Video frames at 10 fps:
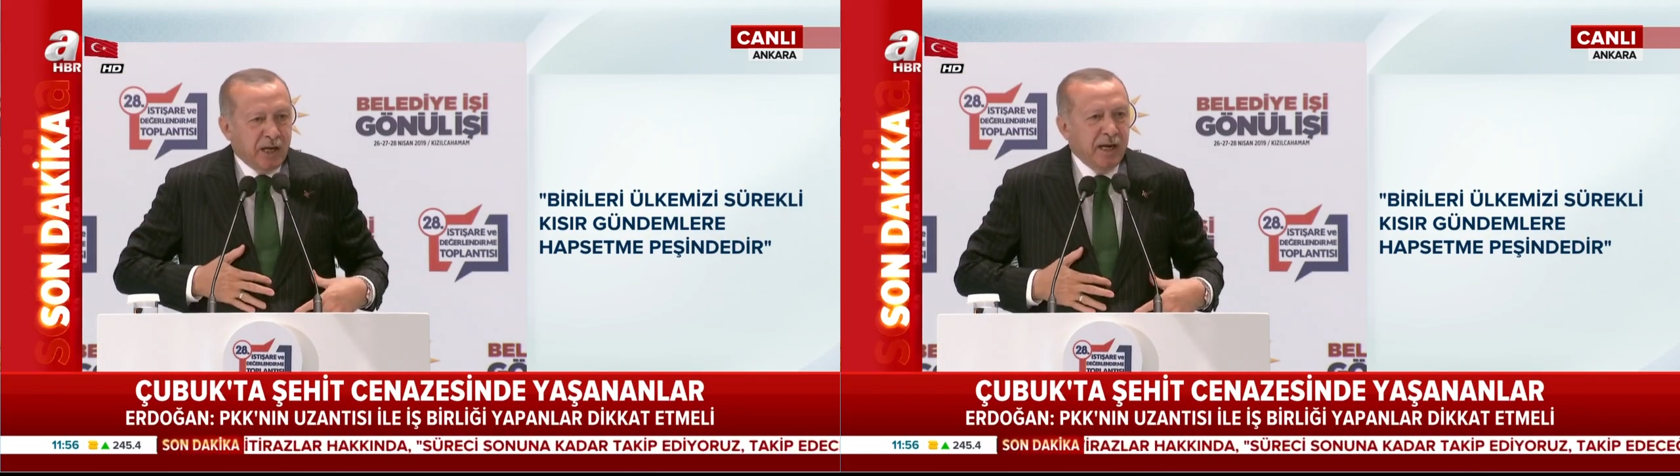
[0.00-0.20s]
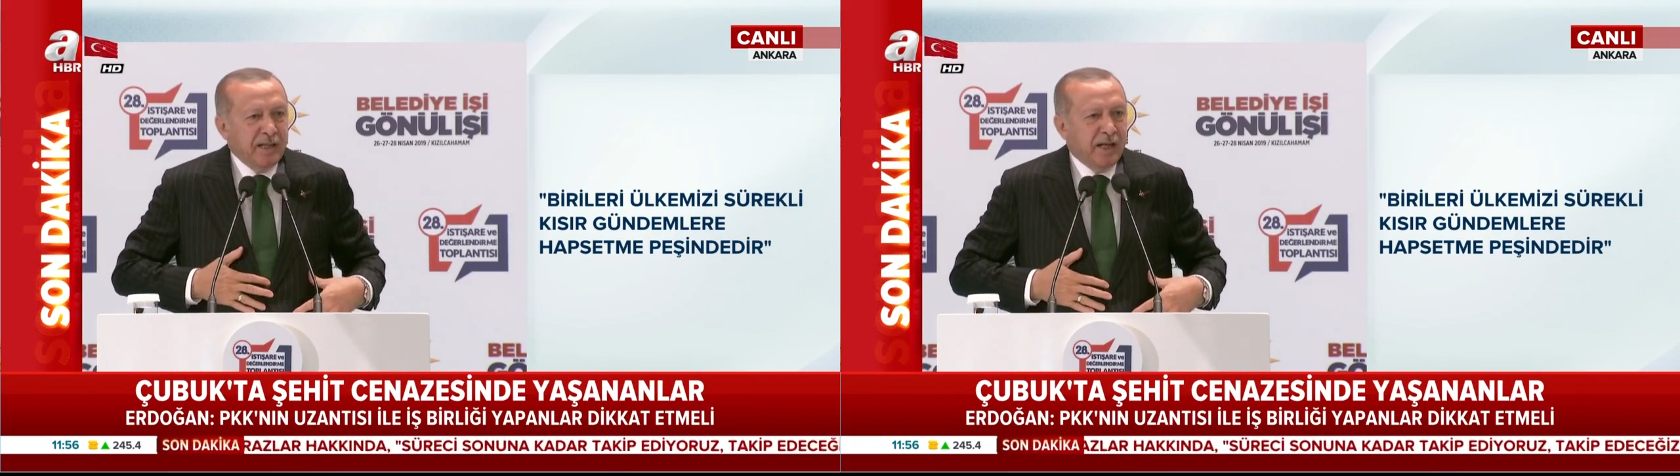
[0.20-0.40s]

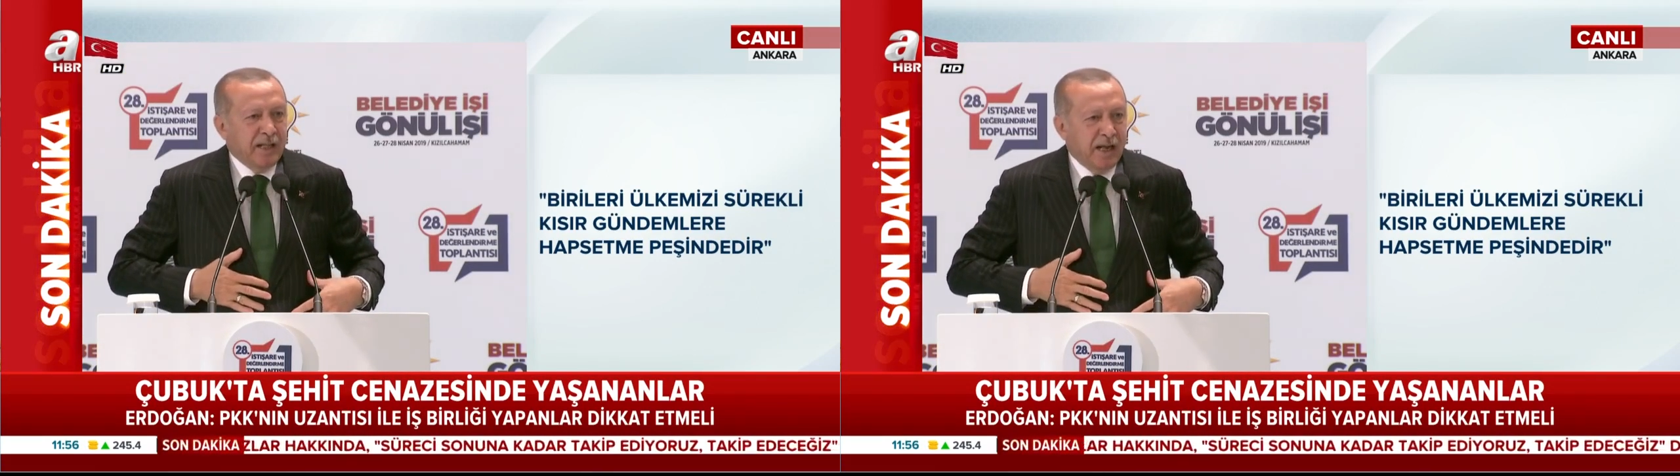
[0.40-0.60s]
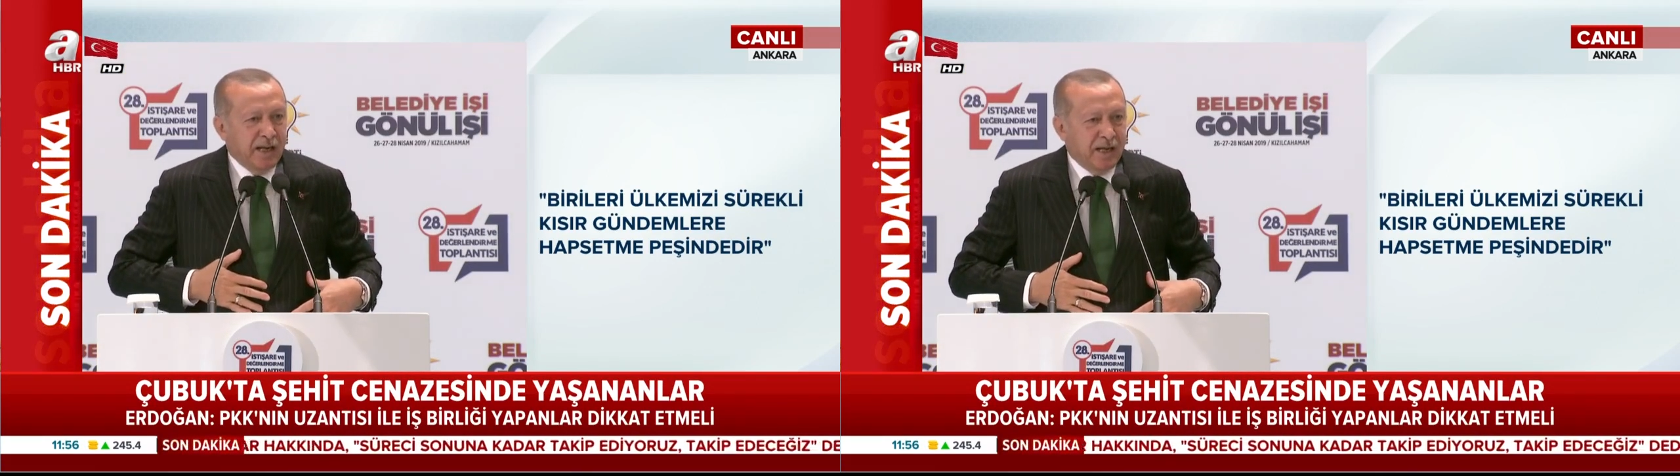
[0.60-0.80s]

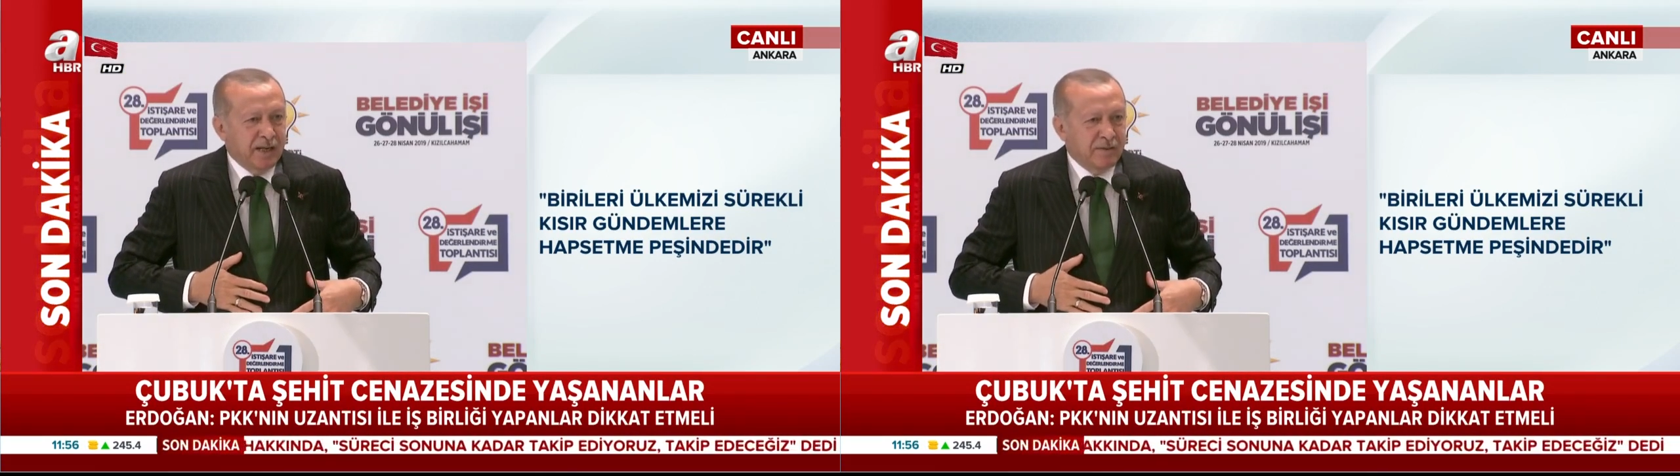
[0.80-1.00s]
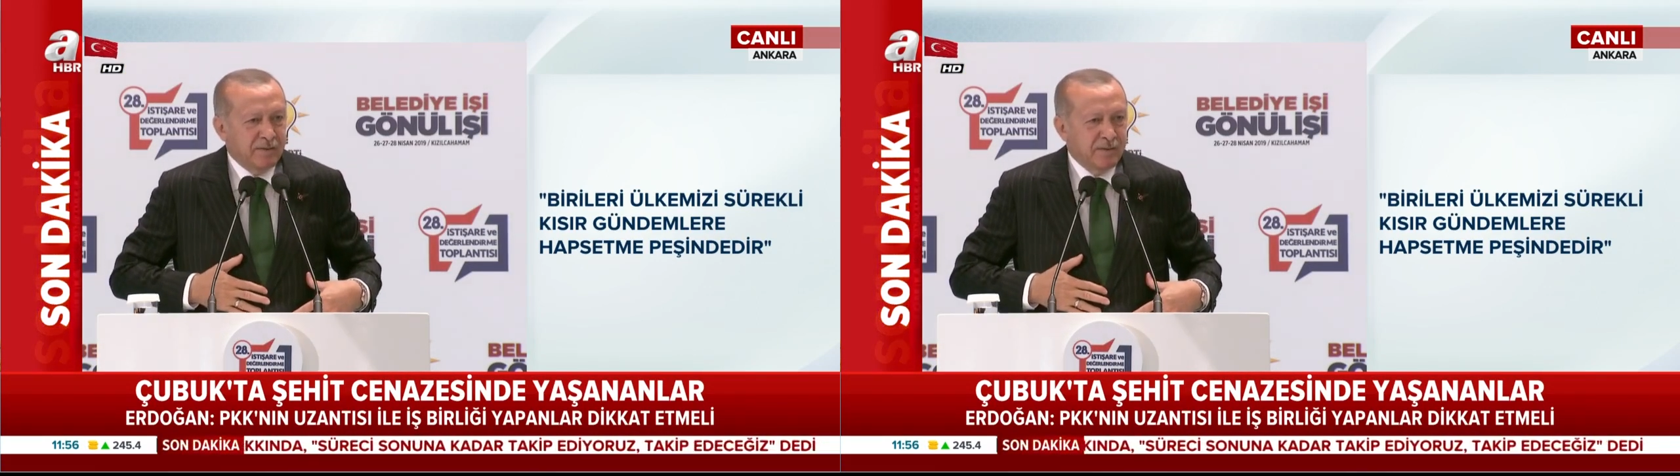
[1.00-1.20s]
şehit
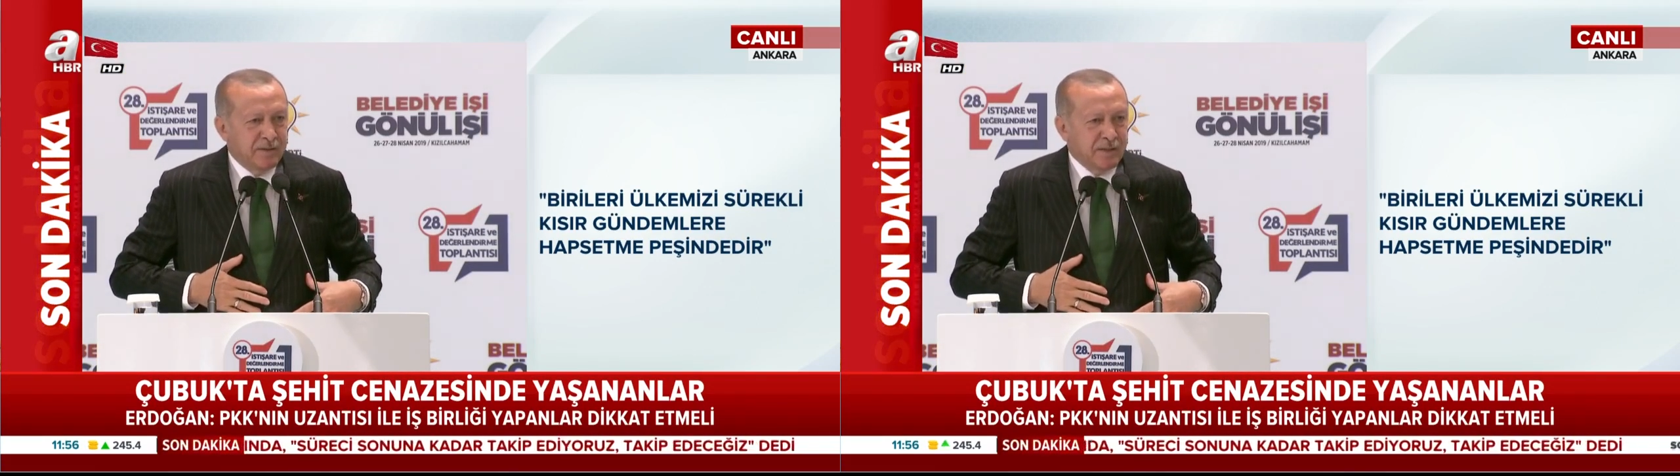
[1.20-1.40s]
edenlerin